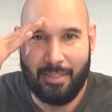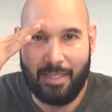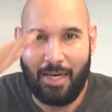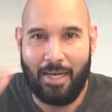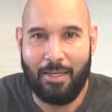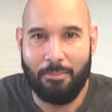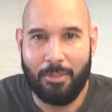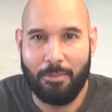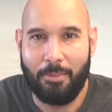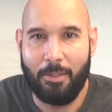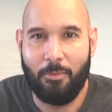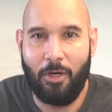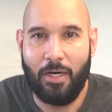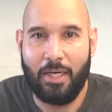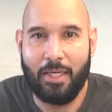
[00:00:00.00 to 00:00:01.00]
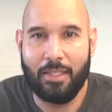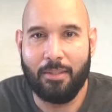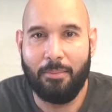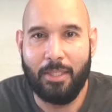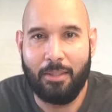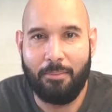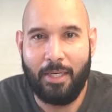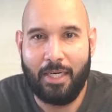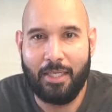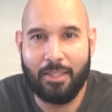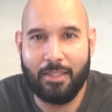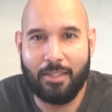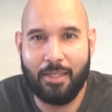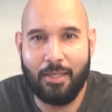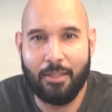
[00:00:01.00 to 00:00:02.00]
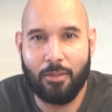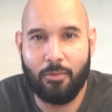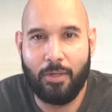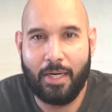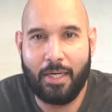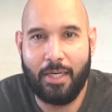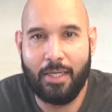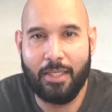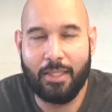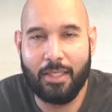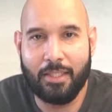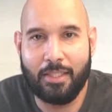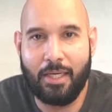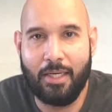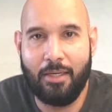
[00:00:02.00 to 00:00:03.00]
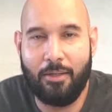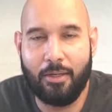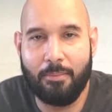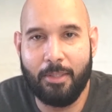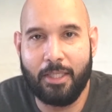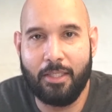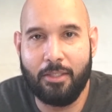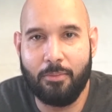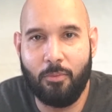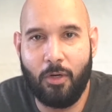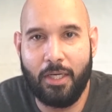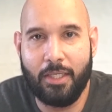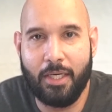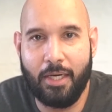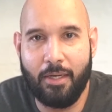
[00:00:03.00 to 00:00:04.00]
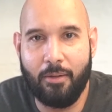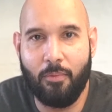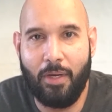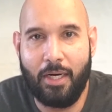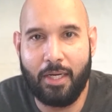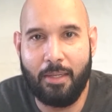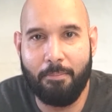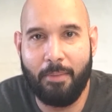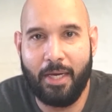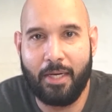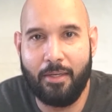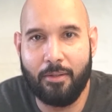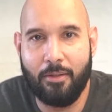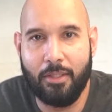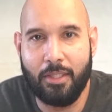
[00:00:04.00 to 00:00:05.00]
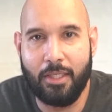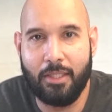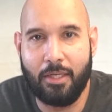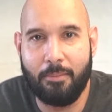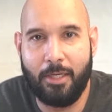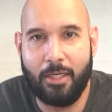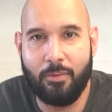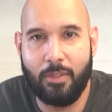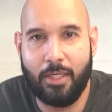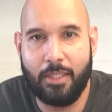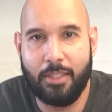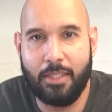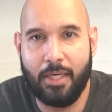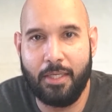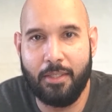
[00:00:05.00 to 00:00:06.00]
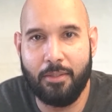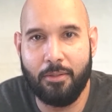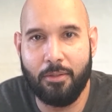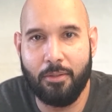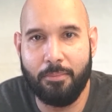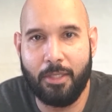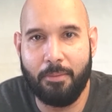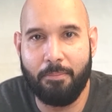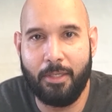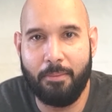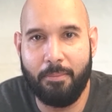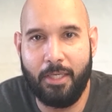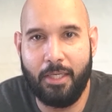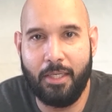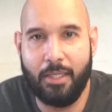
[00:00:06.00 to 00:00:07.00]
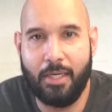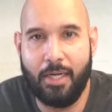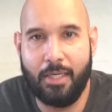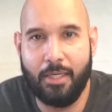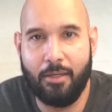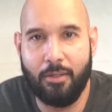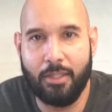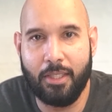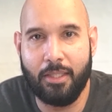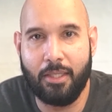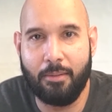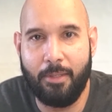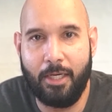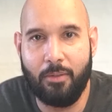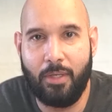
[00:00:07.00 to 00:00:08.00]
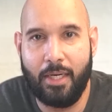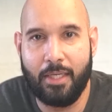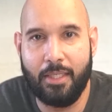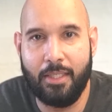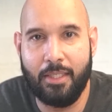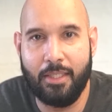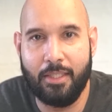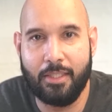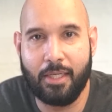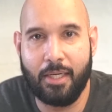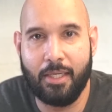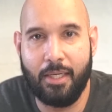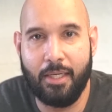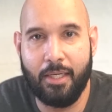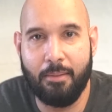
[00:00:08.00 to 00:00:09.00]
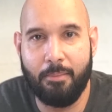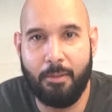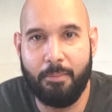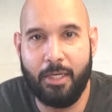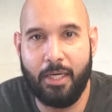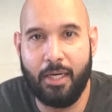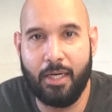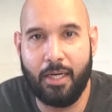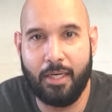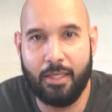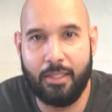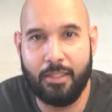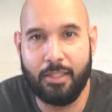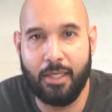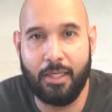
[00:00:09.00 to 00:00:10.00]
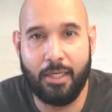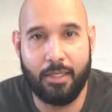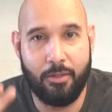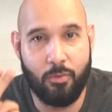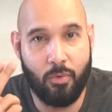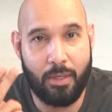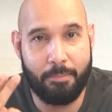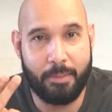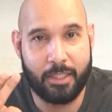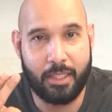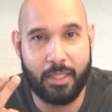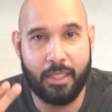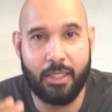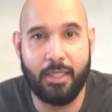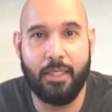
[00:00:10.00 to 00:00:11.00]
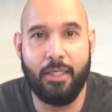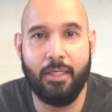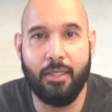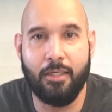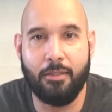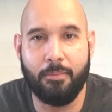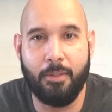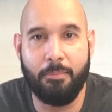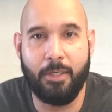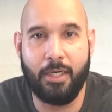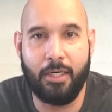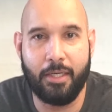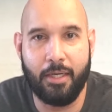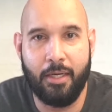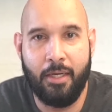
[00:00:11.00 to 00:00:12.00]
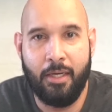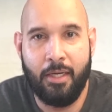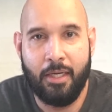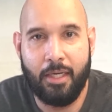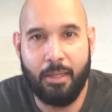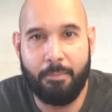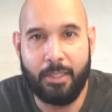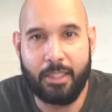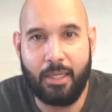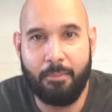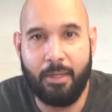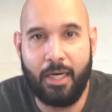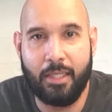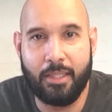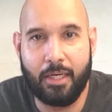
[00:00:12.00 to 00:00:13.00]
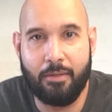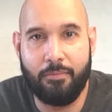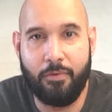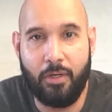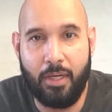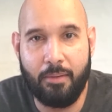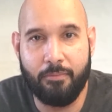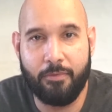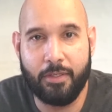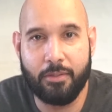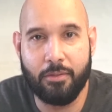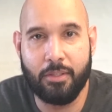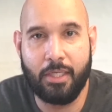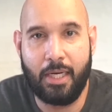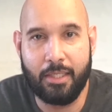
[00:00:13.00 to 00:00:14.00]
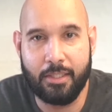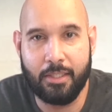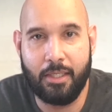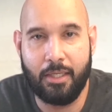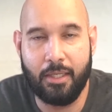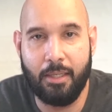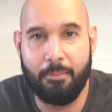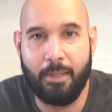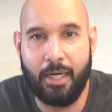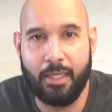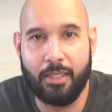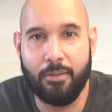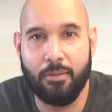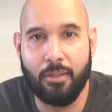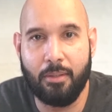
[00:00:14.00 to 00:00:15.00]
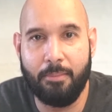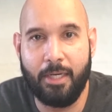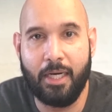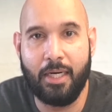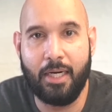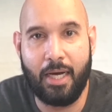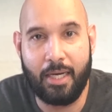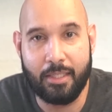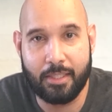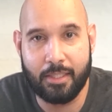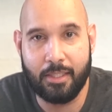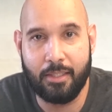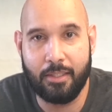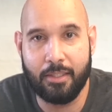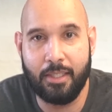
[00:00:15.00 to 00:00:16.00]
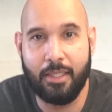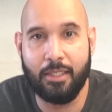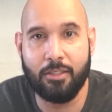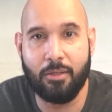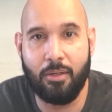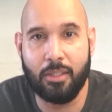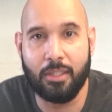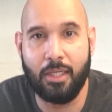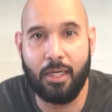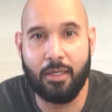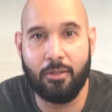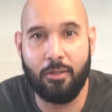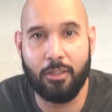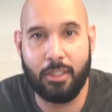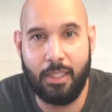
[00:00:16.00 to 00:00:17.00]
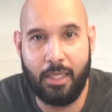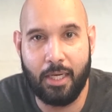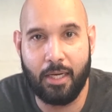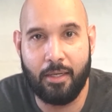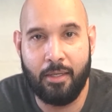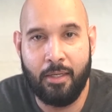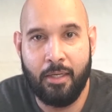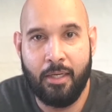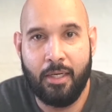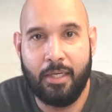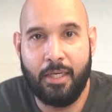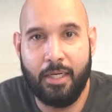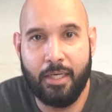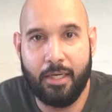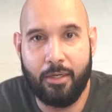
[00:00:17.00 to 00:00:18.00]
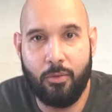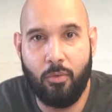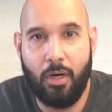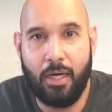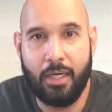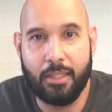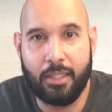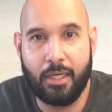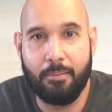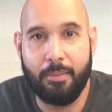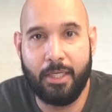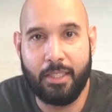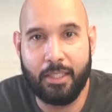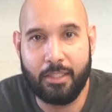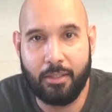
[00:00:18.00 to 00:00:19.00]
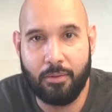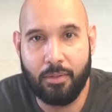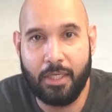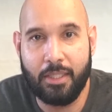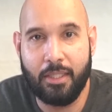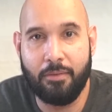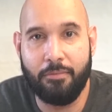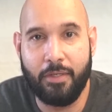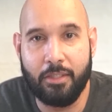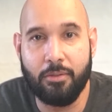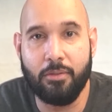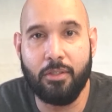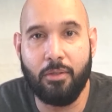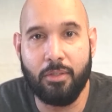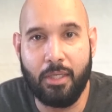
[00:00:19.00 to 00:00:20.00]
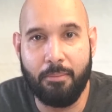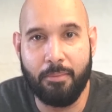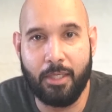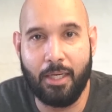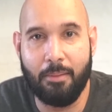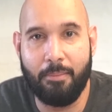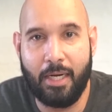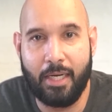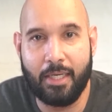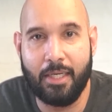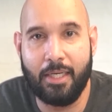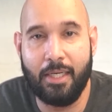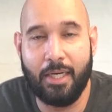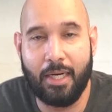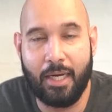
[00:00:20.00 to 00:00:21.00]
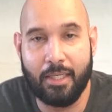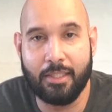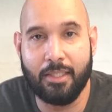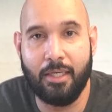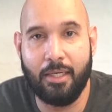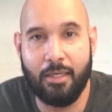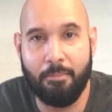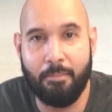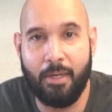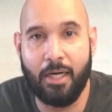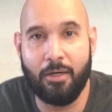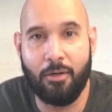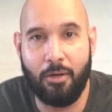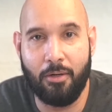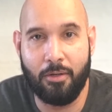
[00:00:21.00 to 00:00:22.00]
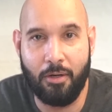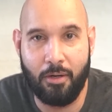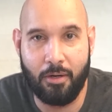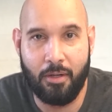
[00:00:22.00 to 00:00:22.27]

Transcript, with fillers: Salam sepak bola, teman-teman netizen atau warganet yang saya hormati semuanya. Welcome back ke konten terbaru dari channel YouTube Triple B. Dan di konten terbaru hari ini, saya ingin memberikan analisa dari dua pertandingan di English Premier League. Yang pertama antara Fulham versus Arsenal, yang berakhir untuk kemenangan Arsenal dengan skor telak 0-3 dan yang kedua antara Manchester United versus Southampton yang berakhir dengan hasil imbang 0-0.